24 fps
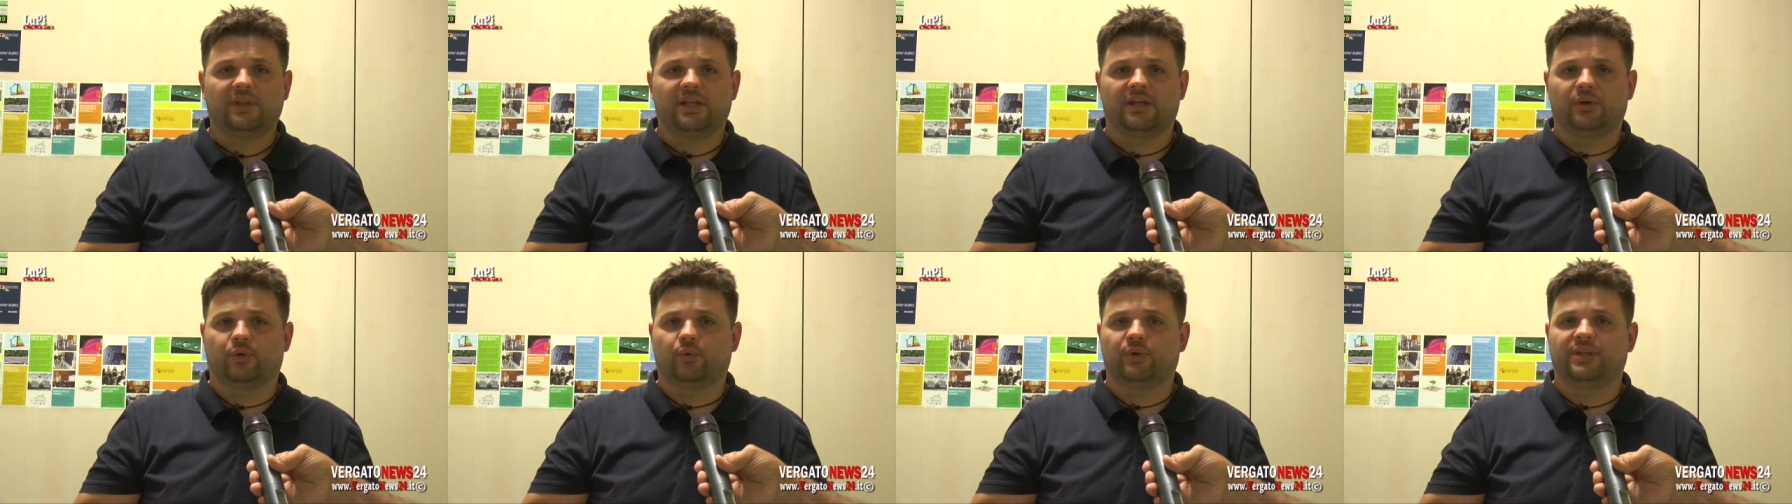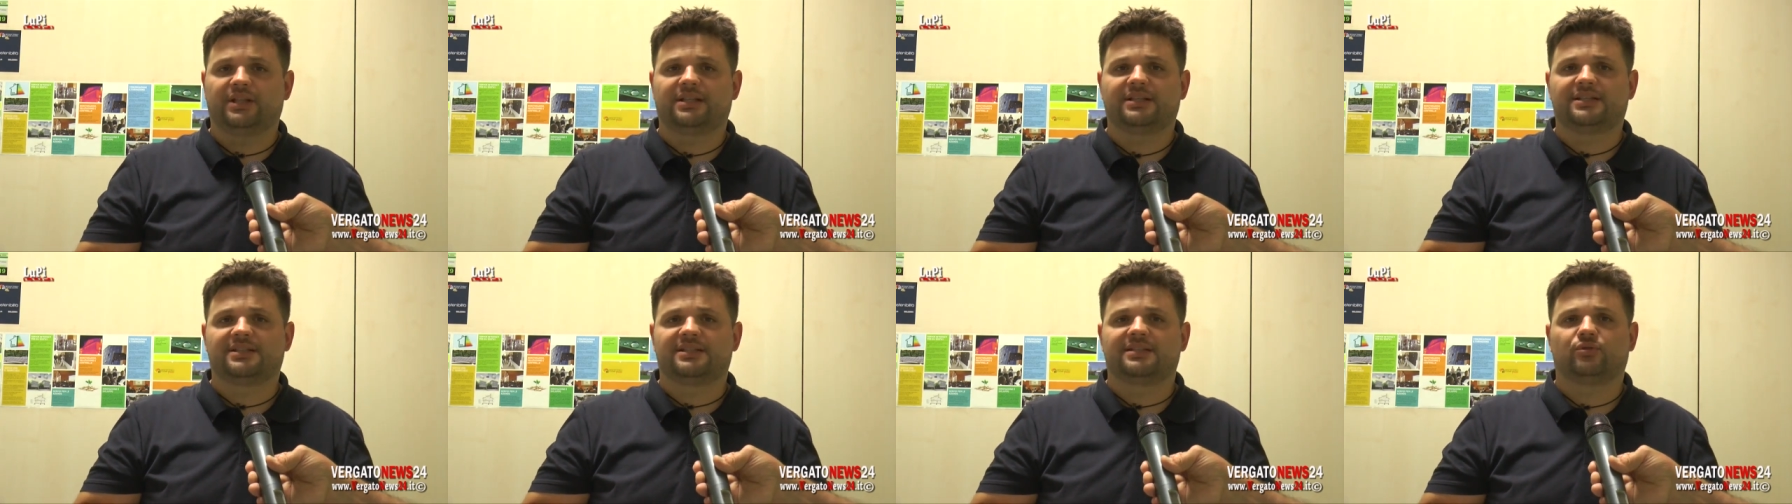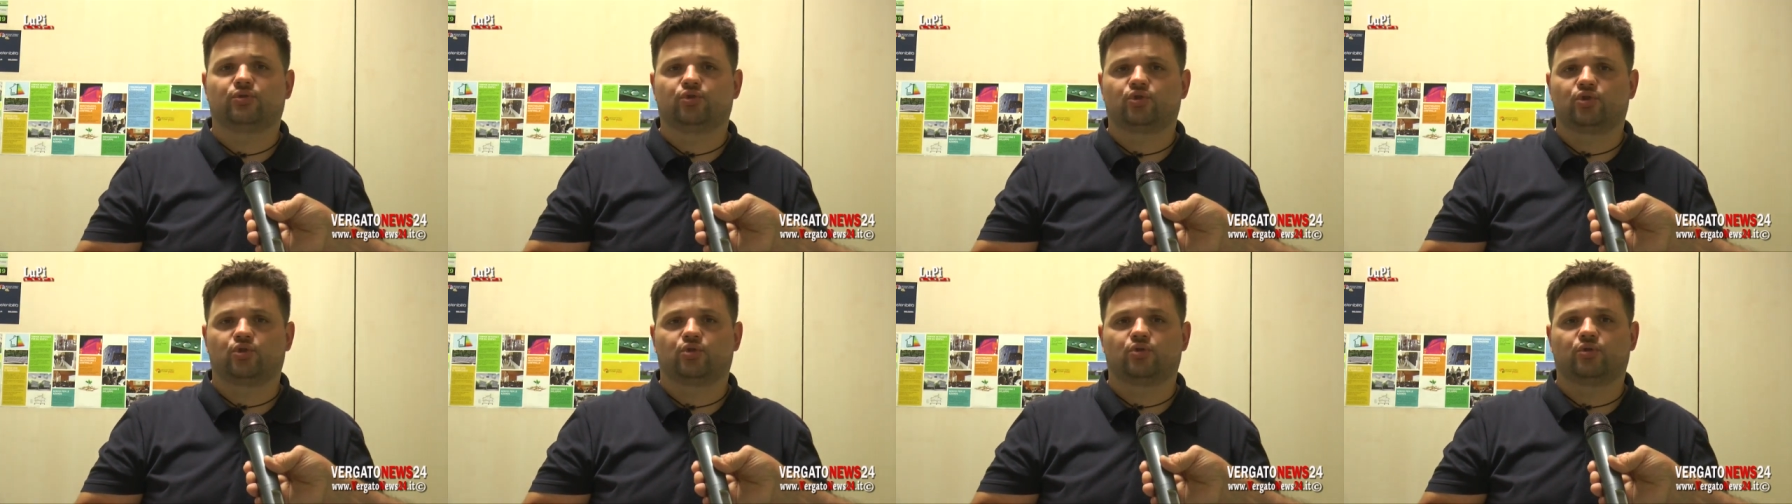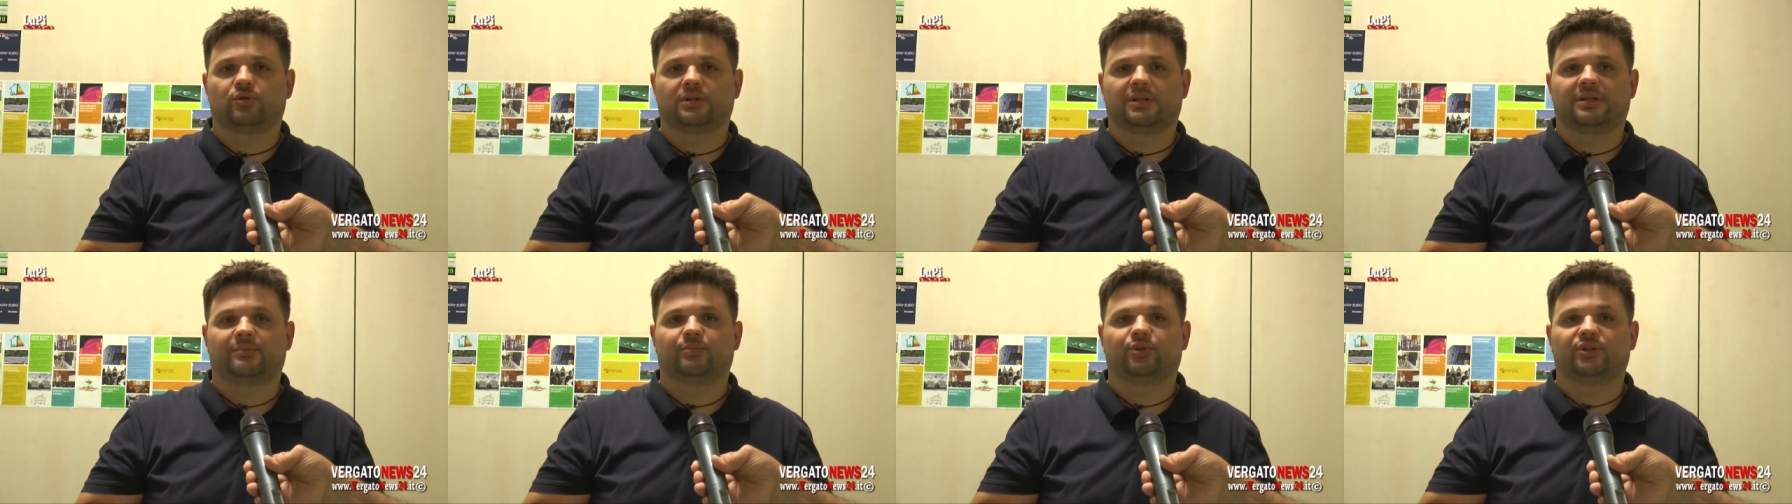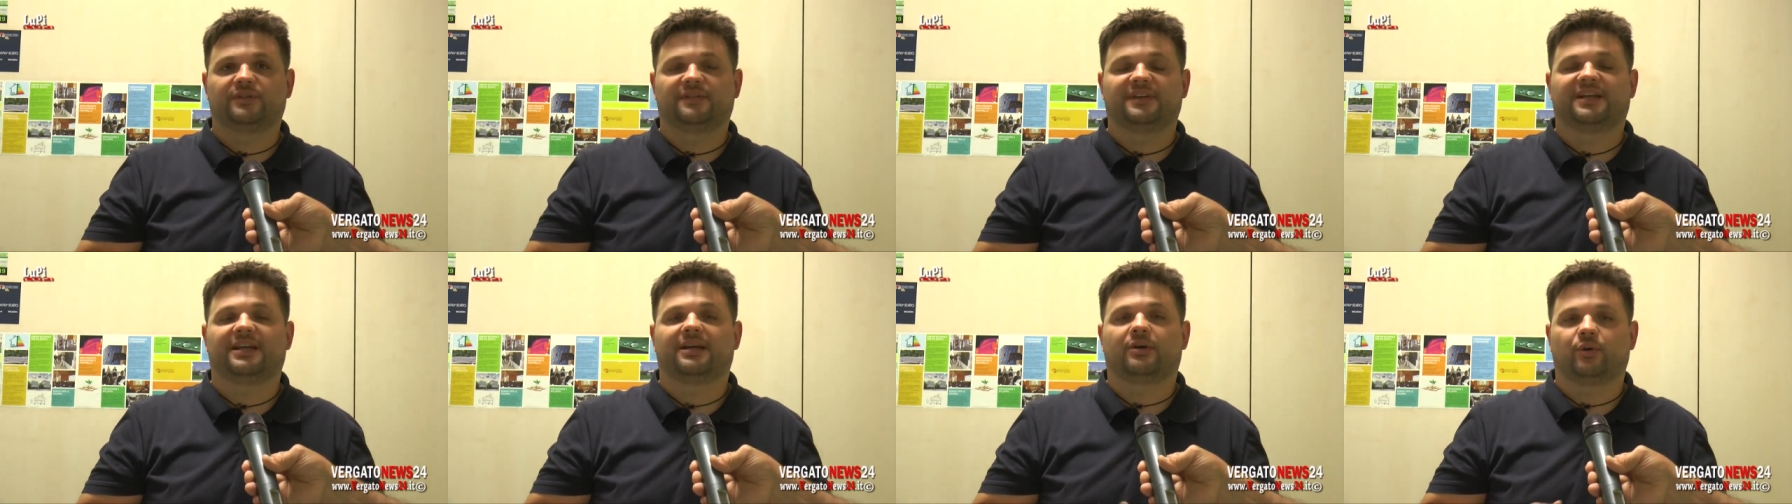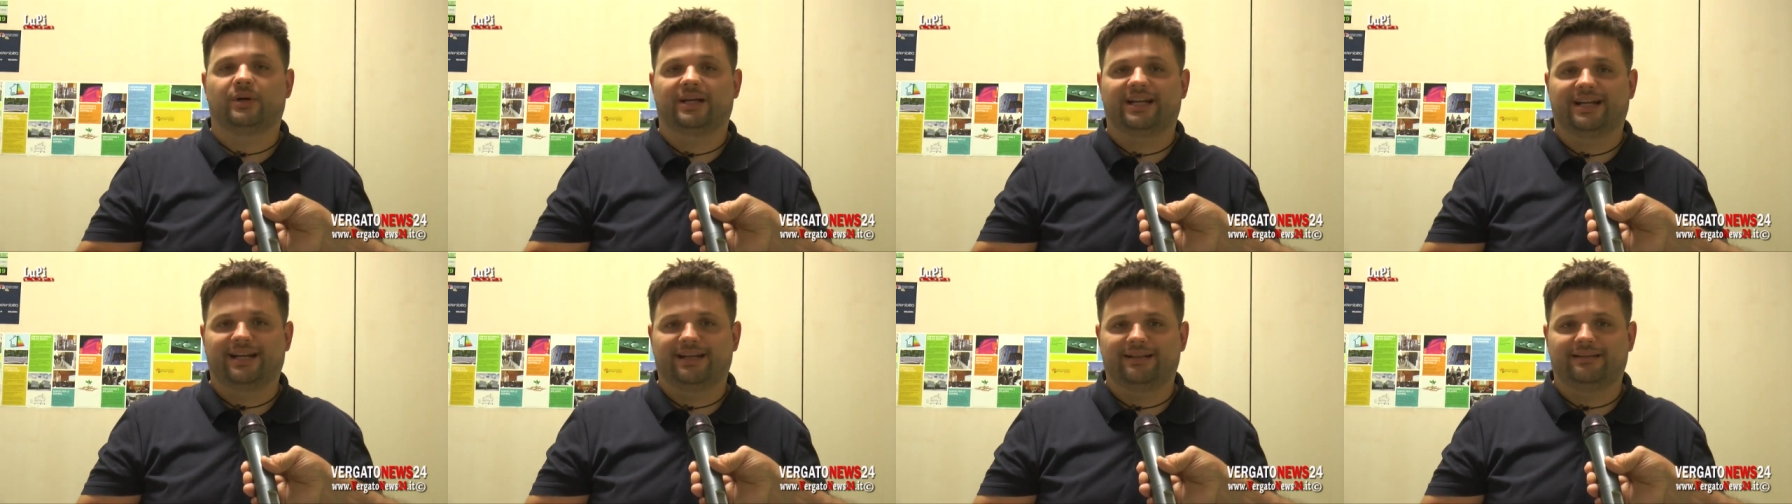e quindi se non ci sono delle modifiche
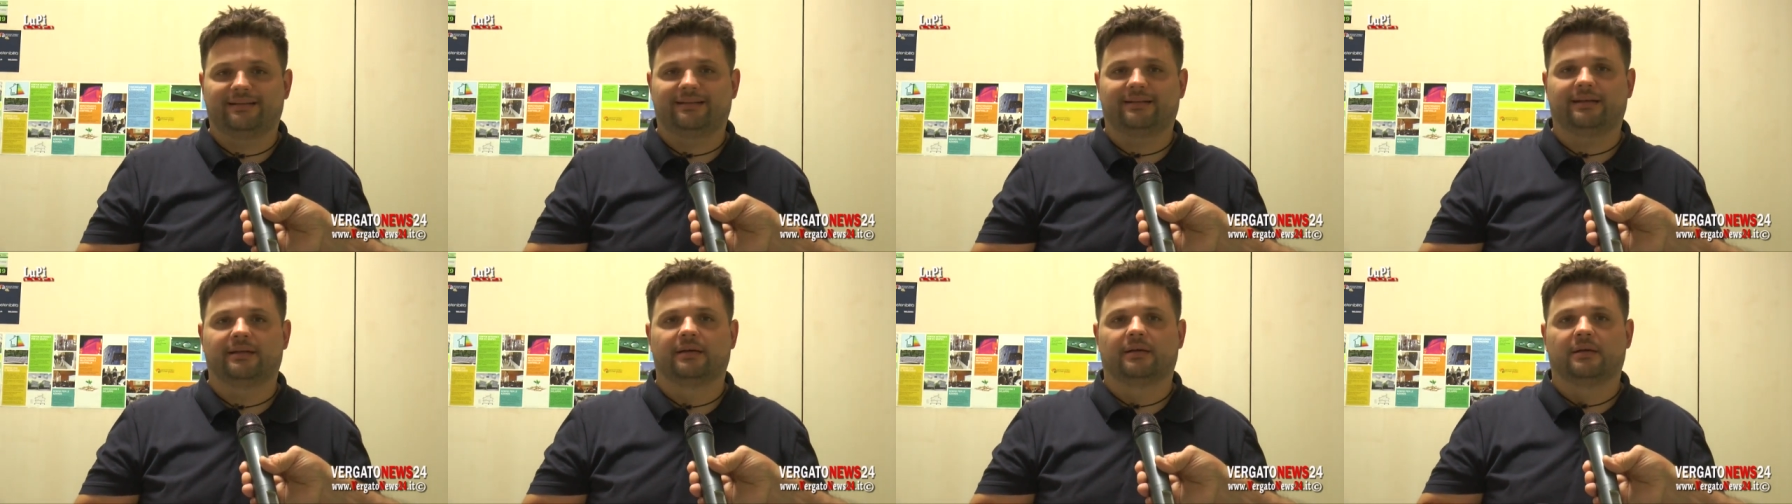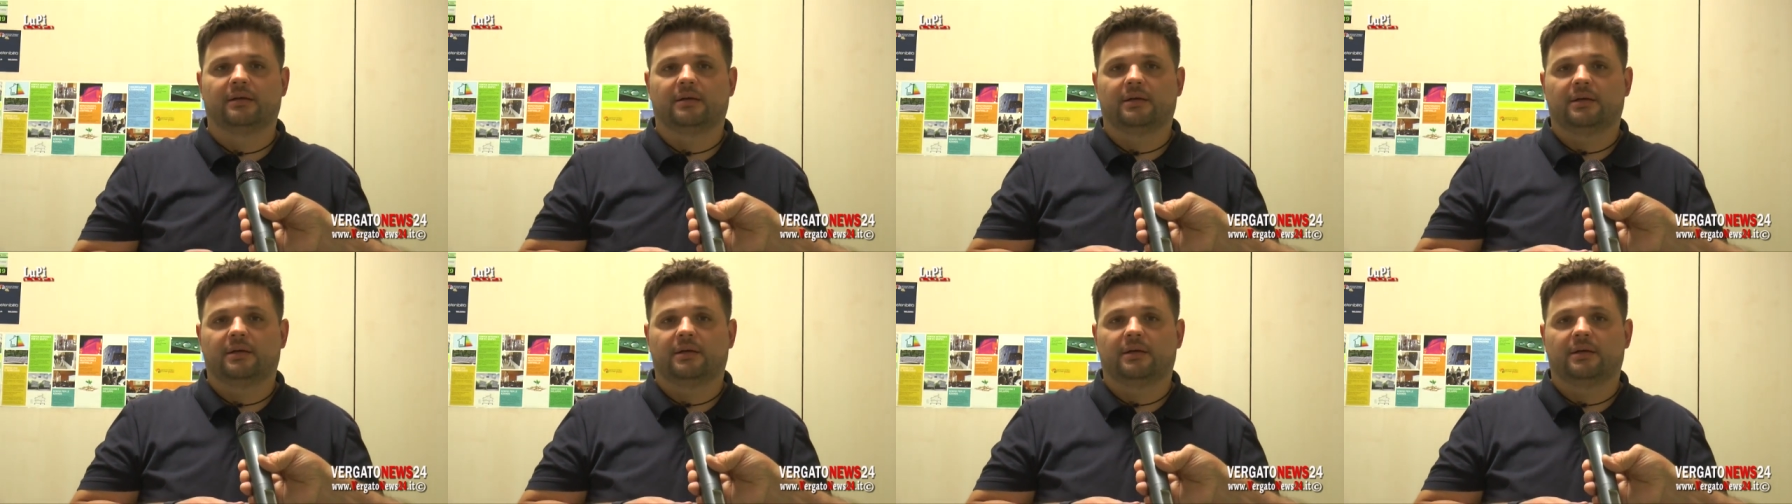coerenti